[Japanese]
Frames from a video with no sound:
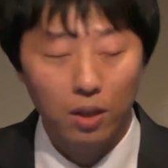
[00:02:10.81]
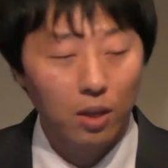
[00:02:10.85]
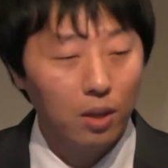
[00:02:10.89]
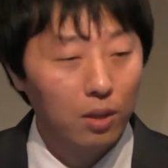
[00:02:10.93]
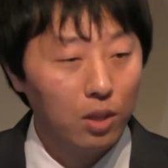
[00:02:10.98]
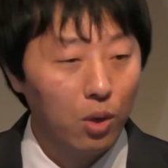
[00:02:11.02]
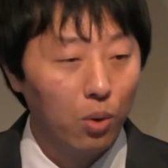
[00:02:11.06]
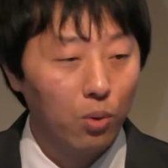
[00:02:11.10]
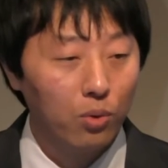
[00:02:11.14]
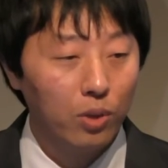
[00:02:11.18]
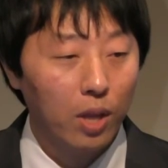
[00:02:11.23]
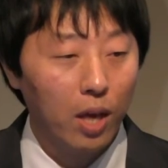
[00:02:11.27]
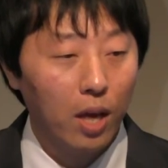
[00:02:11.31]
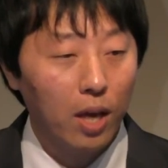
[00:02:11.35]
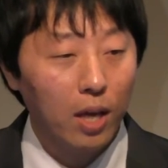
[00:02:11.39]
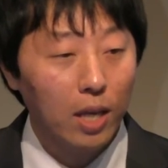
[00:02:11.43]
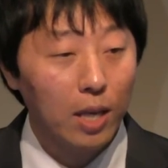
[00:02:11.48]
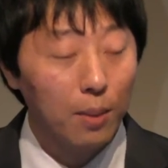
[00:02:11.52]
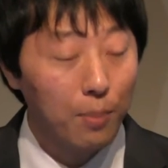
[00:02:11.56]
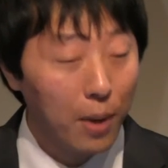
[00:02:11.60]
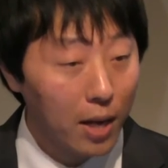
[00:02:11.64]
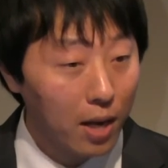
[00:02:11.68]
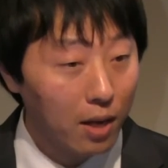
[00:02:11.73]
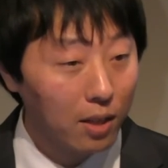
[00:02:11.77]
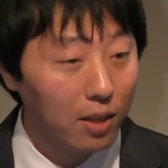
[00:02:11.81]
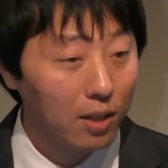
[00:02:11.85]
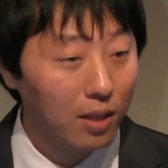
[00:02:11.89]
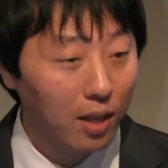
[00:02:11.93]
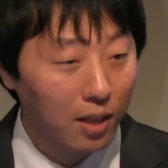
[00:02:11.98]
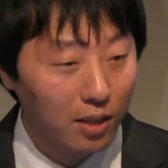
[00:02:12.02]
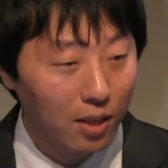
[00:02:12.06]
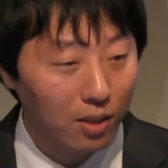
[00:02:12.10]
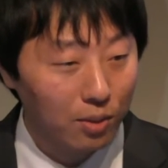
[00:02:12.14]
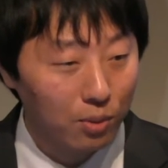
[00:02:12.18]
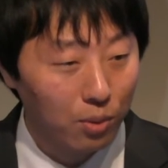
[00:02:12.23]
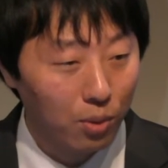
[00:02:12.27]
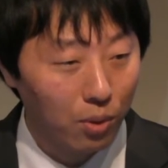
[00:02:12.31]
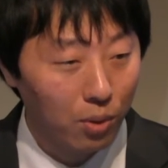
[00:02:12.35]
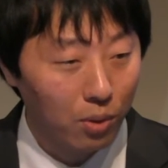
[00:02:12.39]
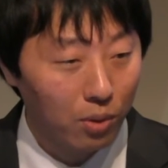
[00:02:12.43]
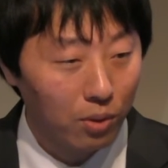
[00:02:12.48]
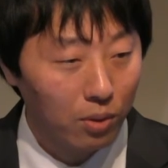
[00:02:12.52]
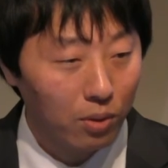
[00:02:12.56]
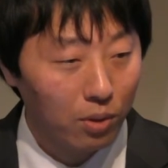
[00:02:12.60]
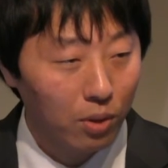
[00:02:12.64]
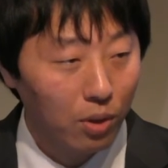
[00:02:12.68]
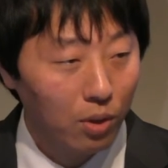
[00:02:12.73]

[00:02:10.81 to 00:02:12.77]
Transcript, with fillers: 日本で茨城大学を